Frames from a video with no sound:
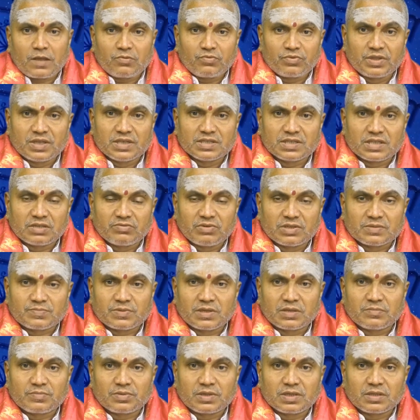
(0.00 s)
విదేశీ నివాస
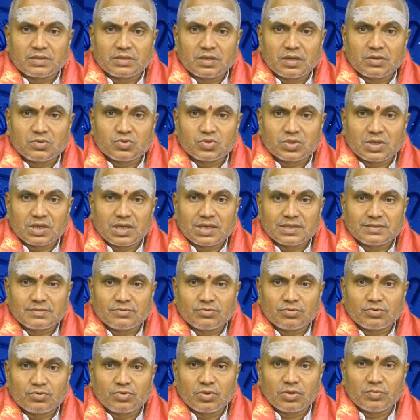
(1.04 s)
ప్రయత్నాలు స్థిరాస్తి
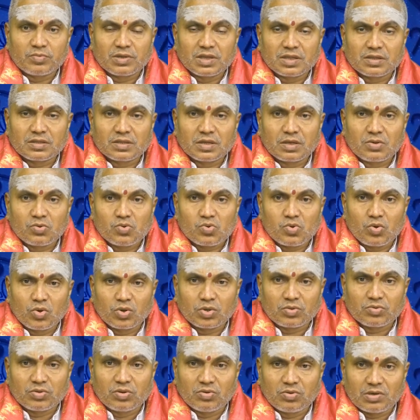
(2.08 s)
కొనుగోలు ప్రయత్నాలు
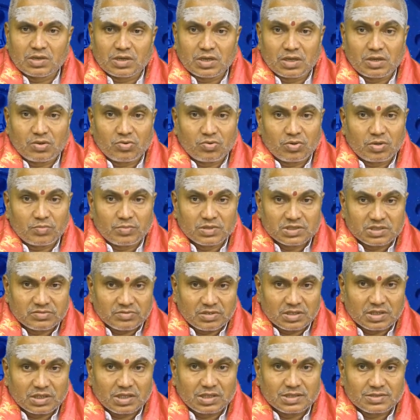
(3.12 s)
కోర్టు వ్యవహారాల్లో కూడా మంచి
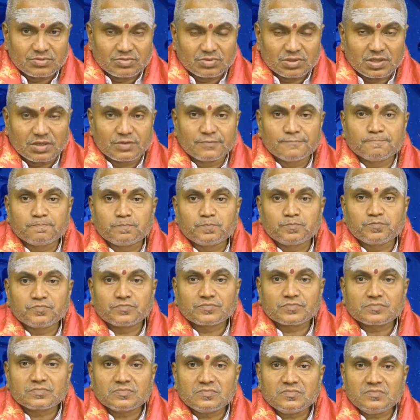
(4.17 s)
ఫలితాలు తీసుకుంటారు
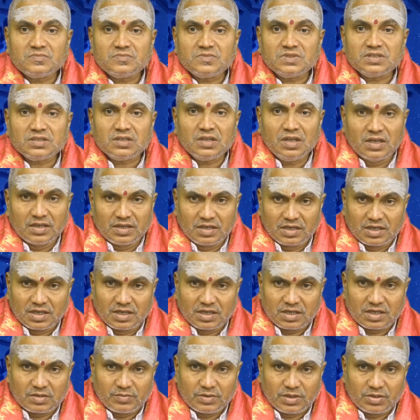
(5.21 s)
అన్ని
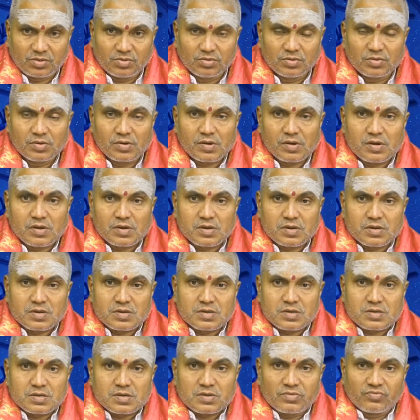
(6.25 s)
కార్యక్రమాలు
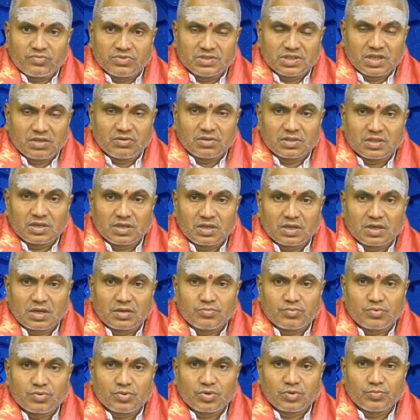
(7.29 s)
విజయవంతంగా
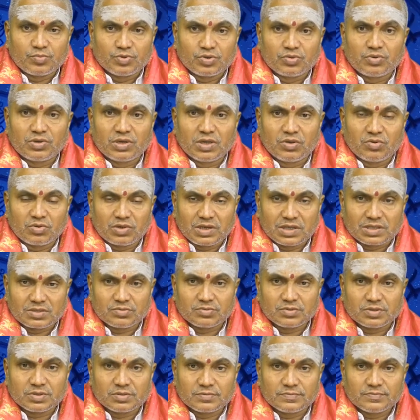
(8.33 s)
నడుపుకుంటూ ముందుకు వెళ్ళే అవకాశం
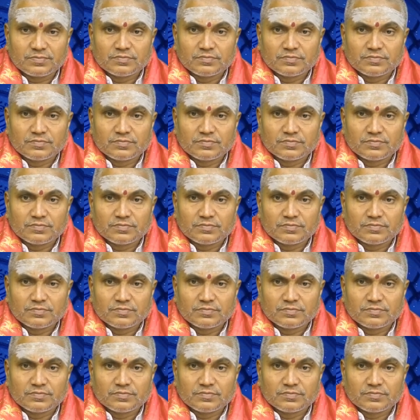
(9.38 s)
ఉంది